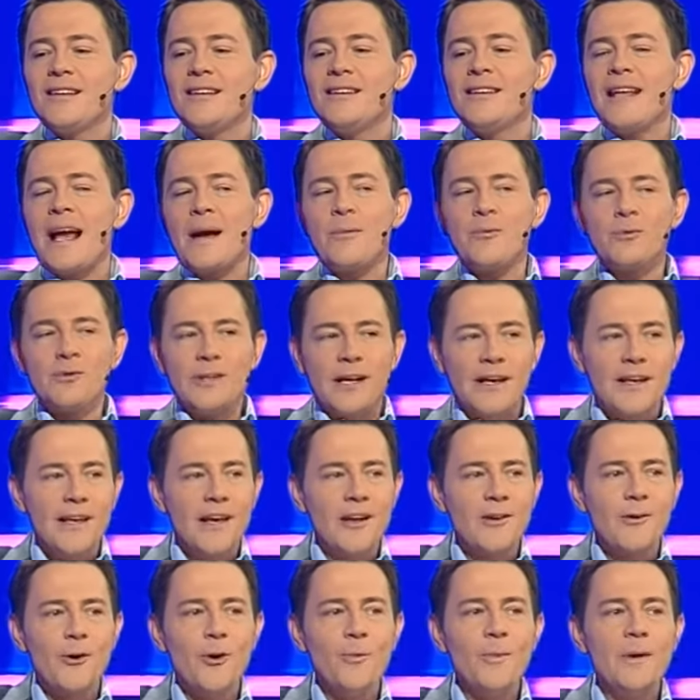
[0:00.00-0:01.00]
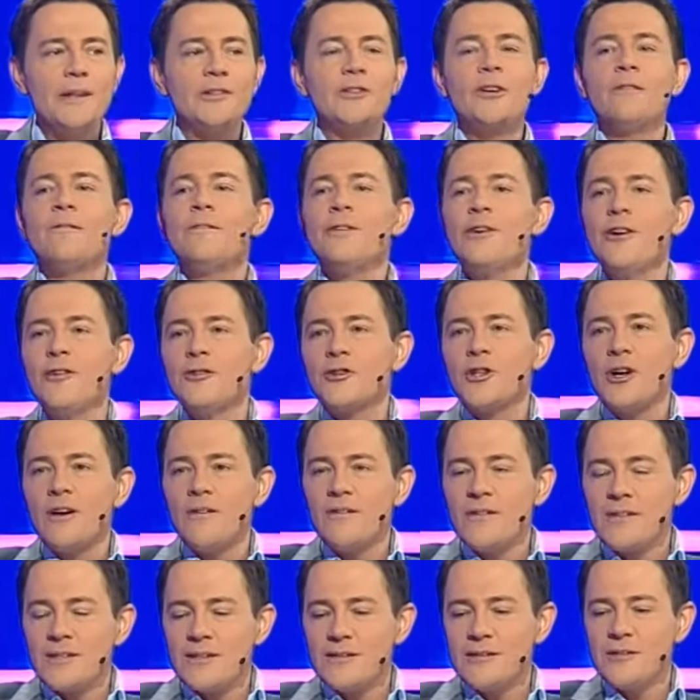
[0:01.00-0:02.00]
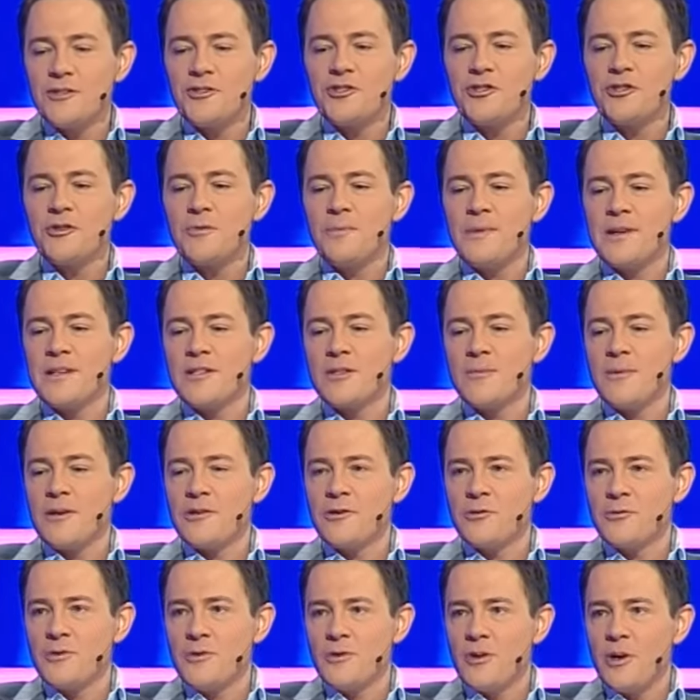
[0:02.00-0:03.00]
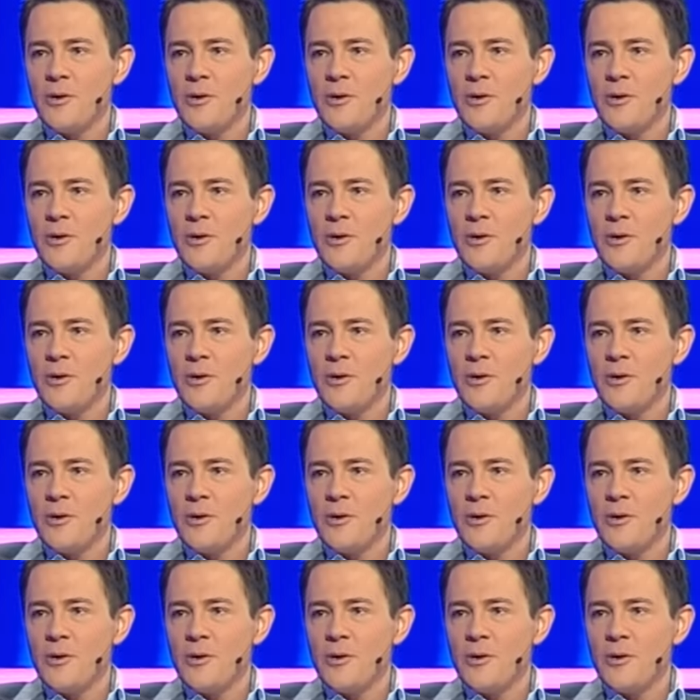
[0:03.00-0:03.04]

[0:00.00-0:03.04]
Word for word: Jak był taki argument, to wyjątkowo zgodzę się, że pan zobaczył tą